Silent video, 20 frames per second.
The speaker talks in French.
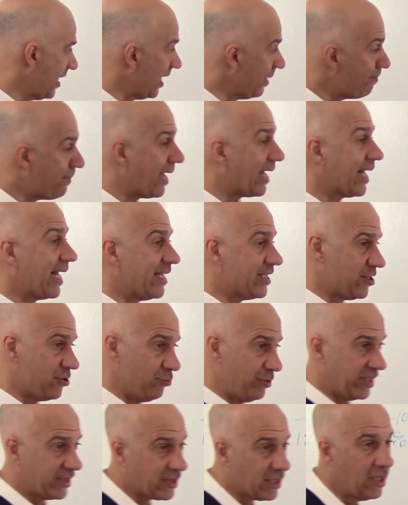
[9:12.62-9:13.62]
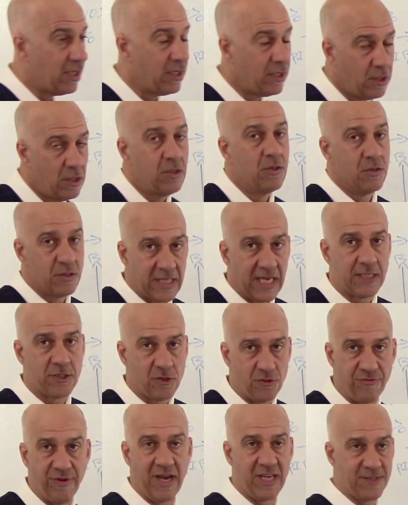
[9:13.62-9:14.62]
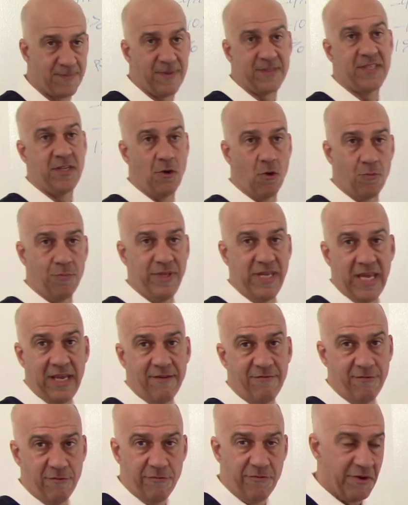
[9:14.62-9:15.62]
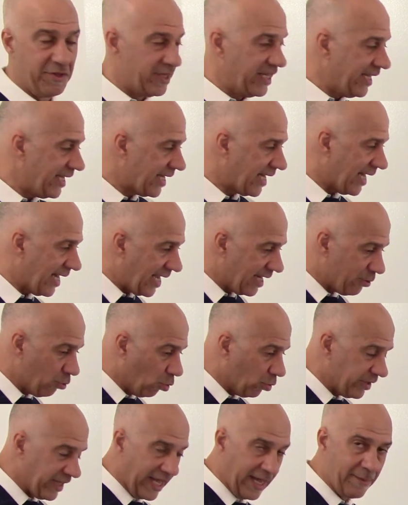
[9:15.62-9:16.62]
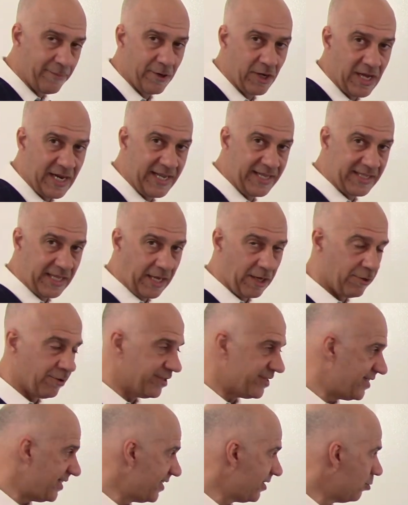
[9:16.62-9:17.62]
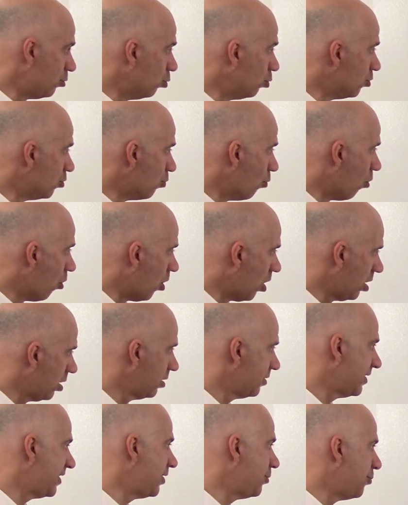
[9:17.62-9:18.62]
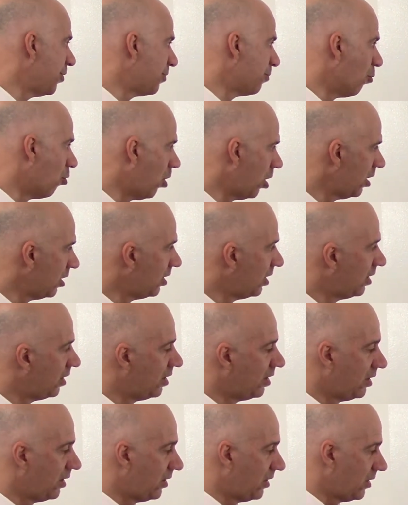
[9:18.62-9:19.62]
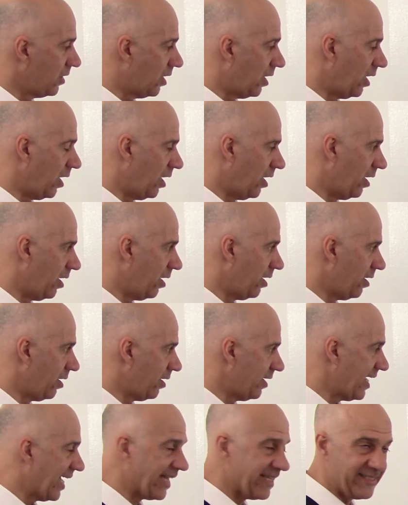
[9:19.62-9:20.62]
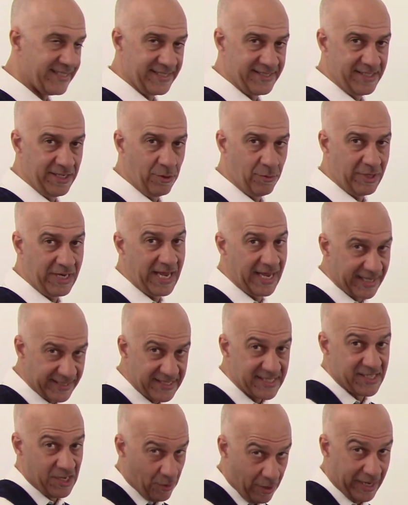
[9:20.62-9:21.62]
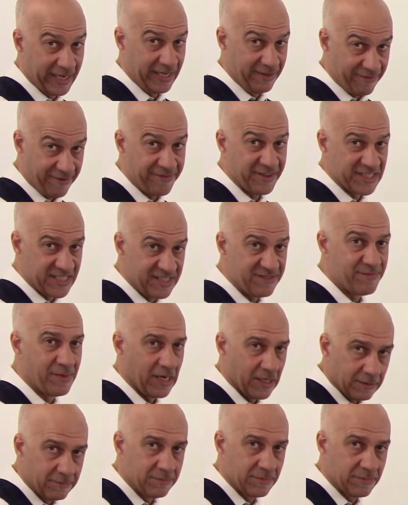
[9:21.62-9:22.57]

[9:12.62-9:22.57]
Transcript: Et par la suite, très souvent, c'est parce qu'ils ont bien vu venir à, court terme, à l'intérieur de 6, 12 mois, 18 mois, euh, la récession. Et la récession arrive, effectivement.